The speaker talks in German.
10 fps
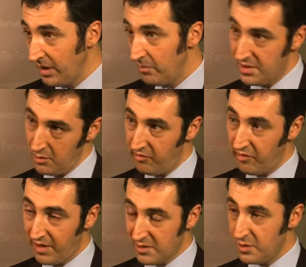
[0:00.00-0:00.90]
Mit so einem
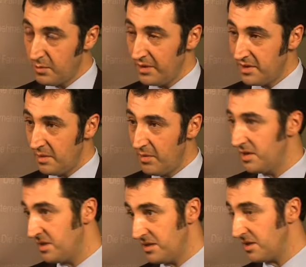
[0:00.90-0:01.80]
Verfassungsprinzipien
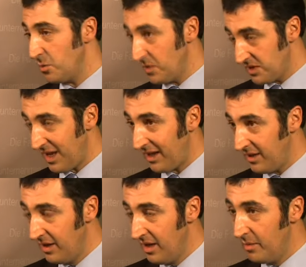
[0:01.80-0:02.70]
ist es ja so eine
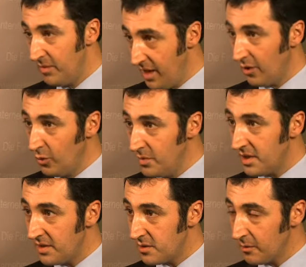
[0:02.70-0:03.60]
Sache mit deren
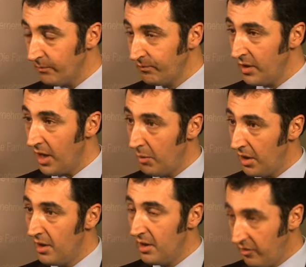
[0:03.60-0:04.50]
Umsetzung.
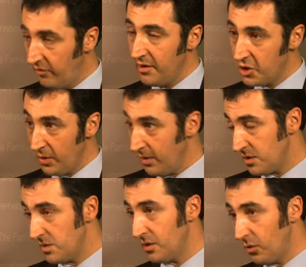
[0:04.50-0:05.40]
Aber ich finde schon,
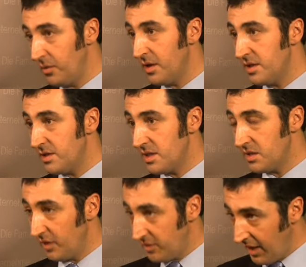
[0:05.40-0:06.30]
dass unser Grundgesetz es
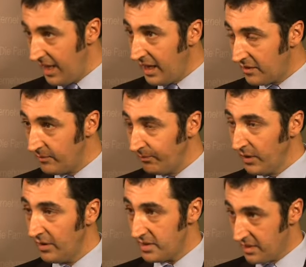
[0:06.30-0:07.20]
verträgt,
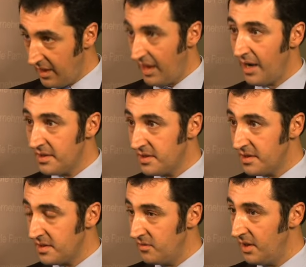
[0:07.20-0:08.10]
dass klar ist,
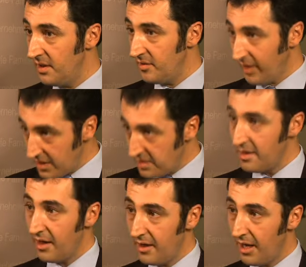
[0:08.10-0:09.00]
dass wir ein Interesse
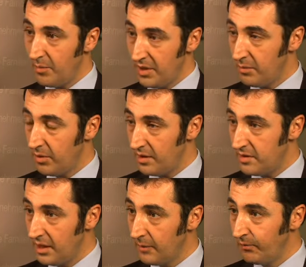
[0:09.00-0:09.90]
daran haben in der
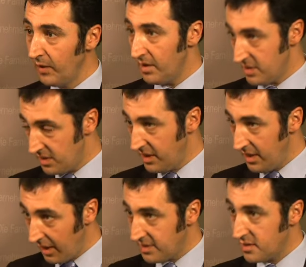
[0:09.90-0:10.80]
Politik, dass es
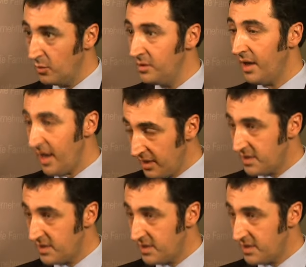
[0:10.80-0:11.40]
generationengerecht